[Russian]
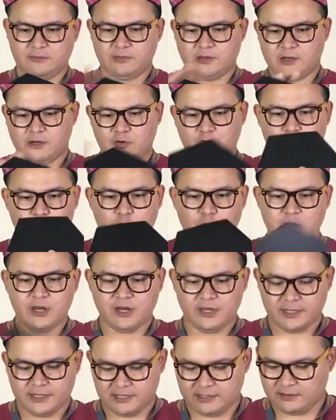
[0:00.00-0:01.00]

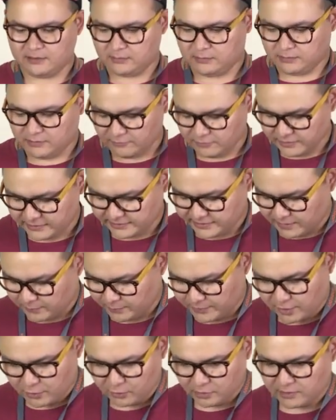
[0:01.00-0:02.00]
многоугольники, довольно-таки
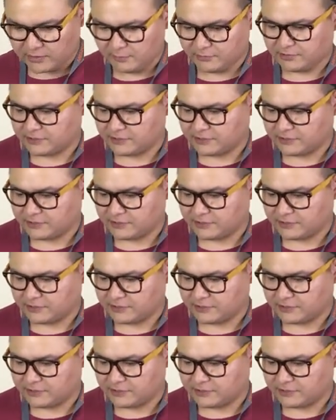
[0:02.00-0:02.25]
прикольные.